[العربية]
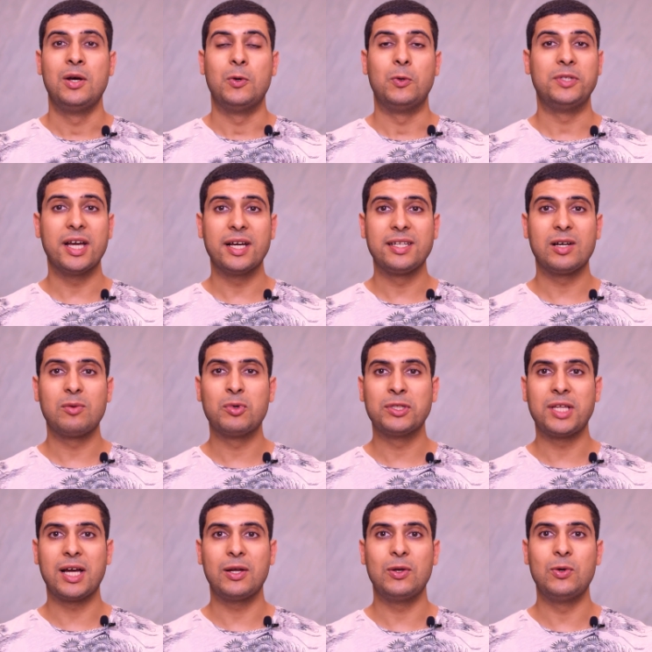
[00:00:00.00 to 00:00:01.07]
وديرنييرمون
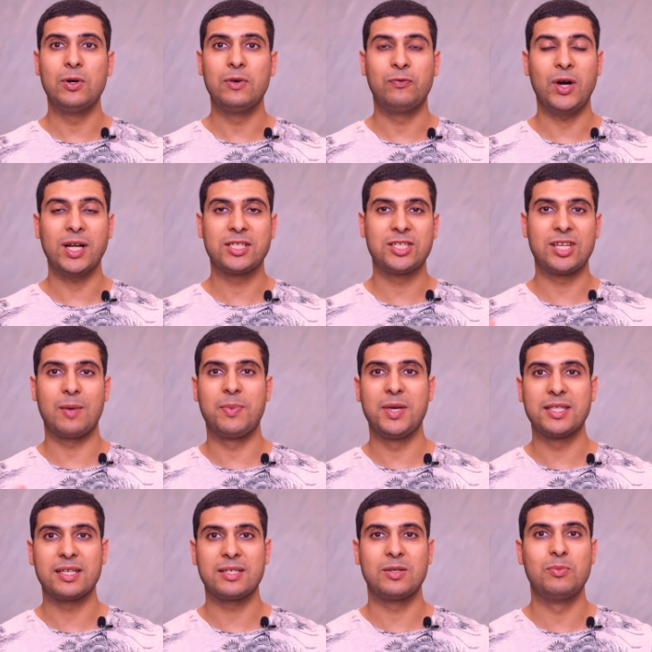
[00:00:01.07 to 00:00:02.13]
دخلوه في واحد
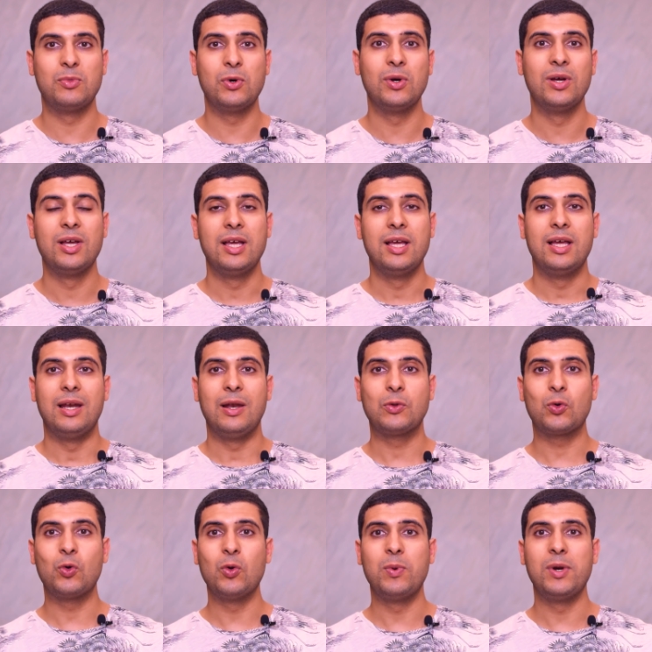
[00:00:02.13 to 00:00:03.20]
الشابيتر سموه لي
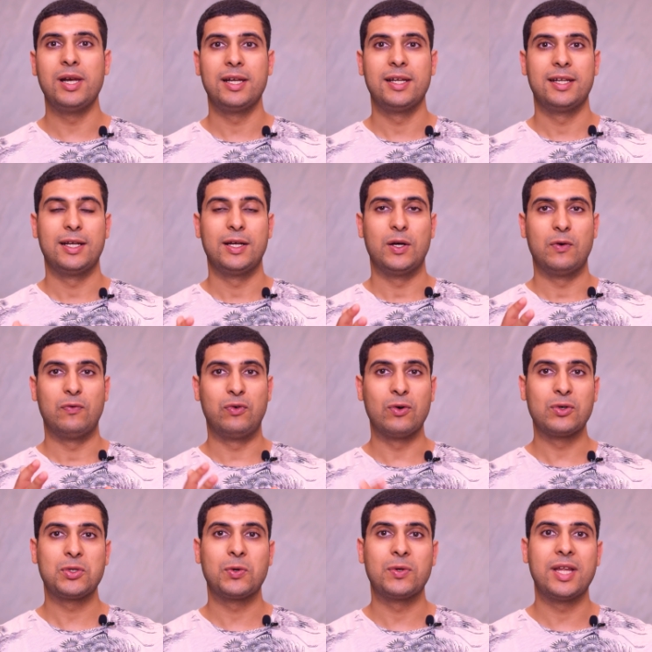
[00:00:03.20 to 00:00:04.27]
تروبل
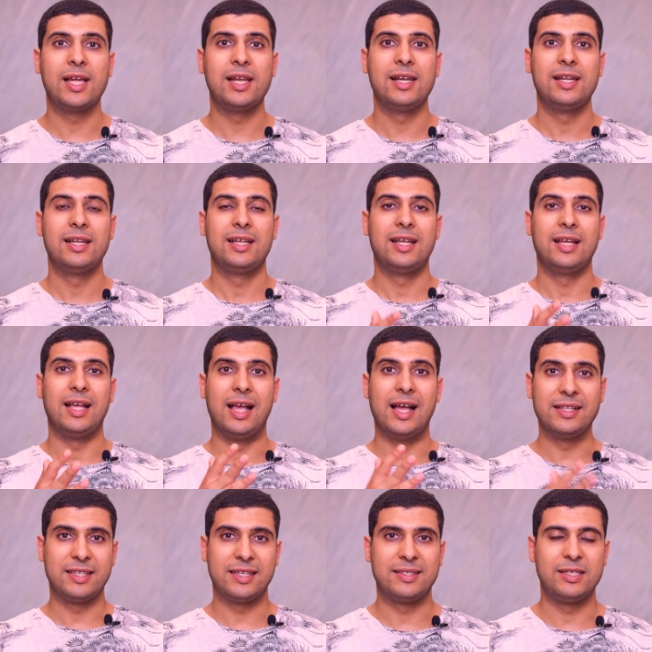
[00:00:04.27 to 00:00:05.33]
فونكسيونيل
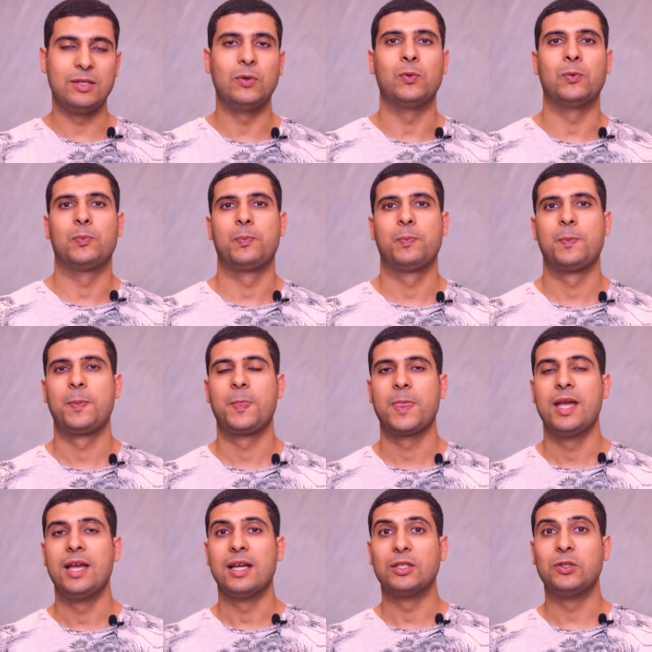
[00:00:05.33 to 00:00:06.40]
انتستينو
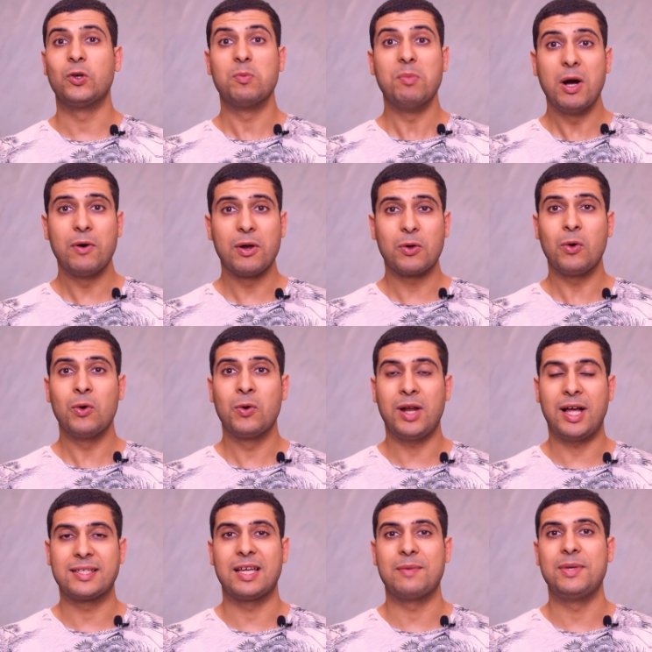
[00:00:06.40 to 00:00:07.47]
دونك ما هو القولون
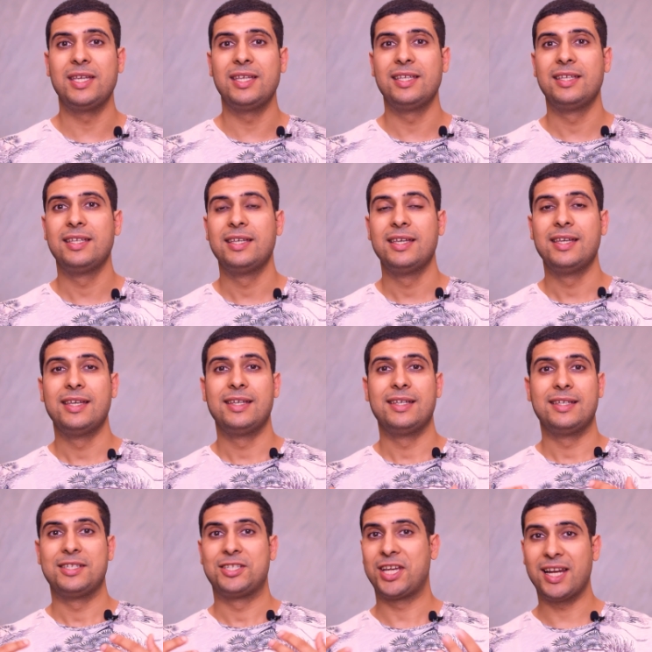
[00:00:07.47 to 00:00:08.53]
العصبي
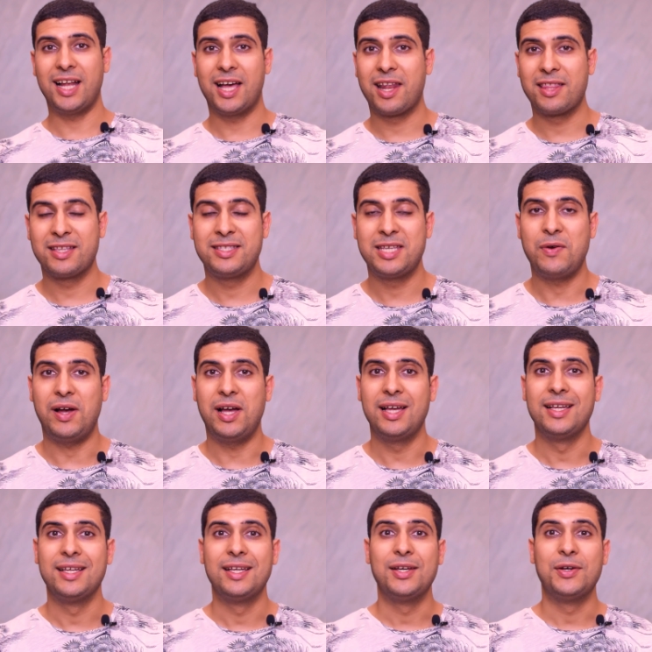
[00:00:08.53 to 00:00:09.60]
شنو الاعراض
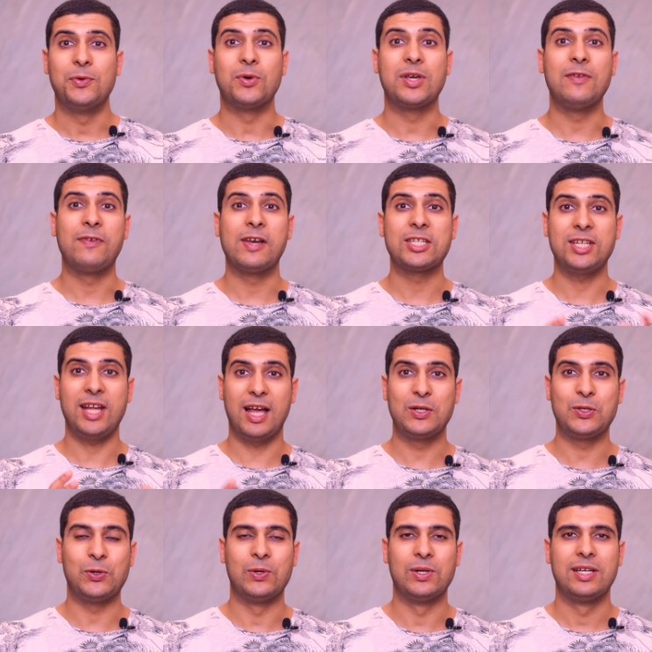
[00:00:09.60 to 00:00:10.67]
تاوعه وكيفاش
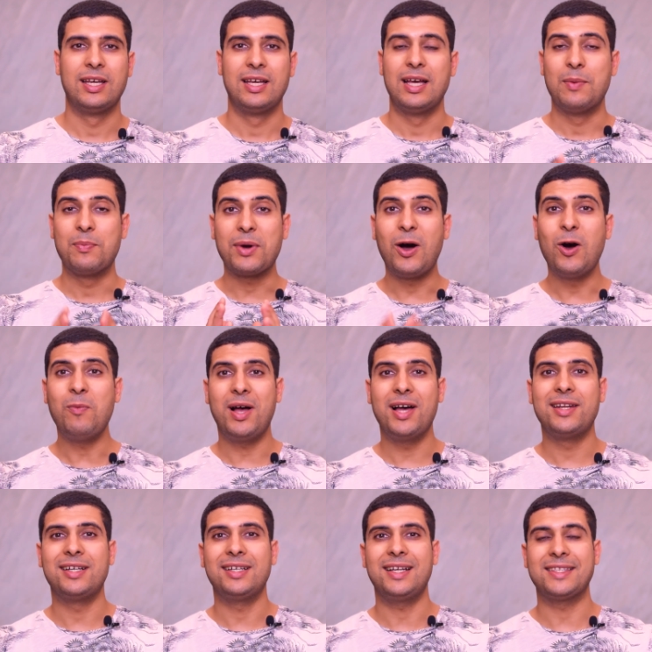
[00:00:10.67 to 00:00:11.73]
نعالجوه بقاو
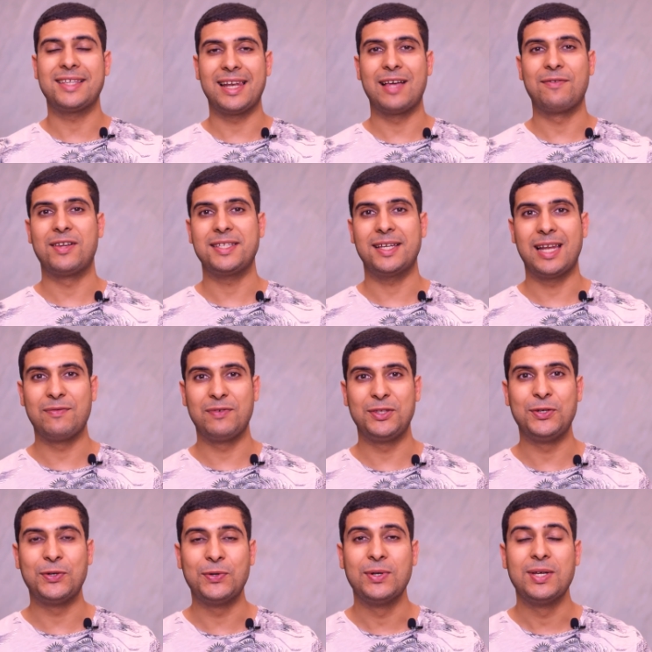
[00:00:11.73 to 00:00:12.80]
معنا حتى لافان تاع لا
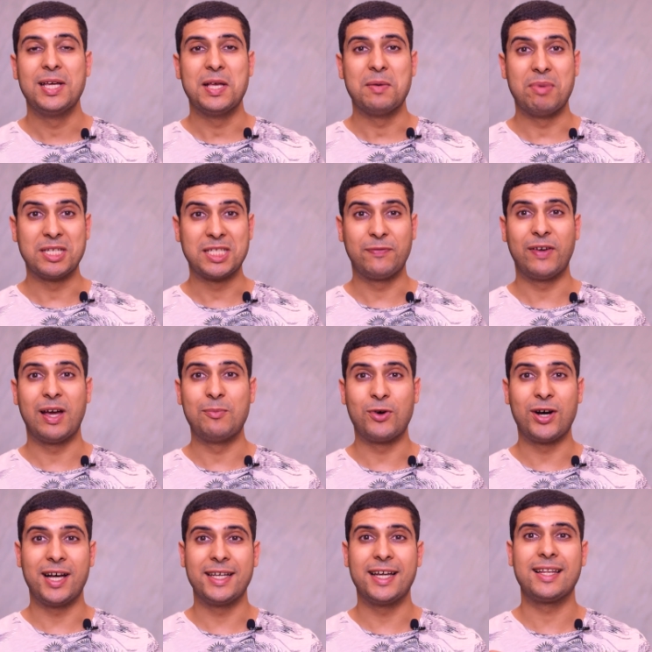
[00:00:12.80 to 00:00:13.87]
فيديو باش تفهموا
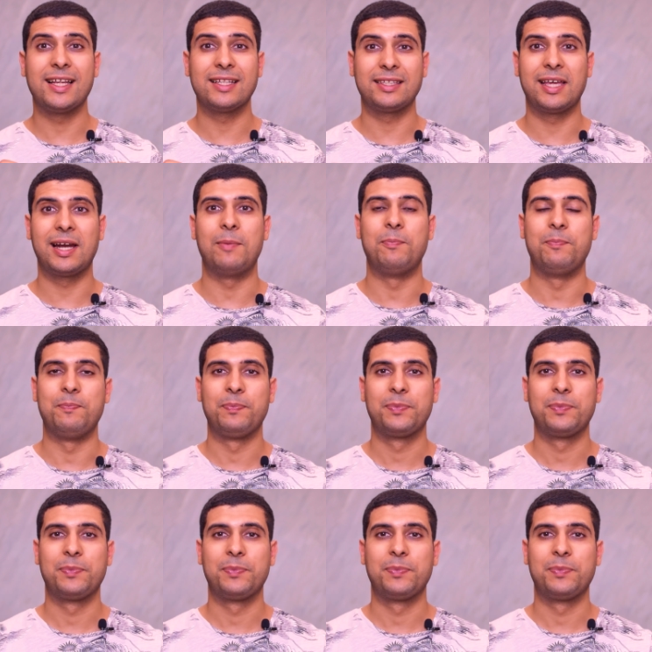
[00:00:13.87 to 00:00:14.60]
غايه هذا الاضطراب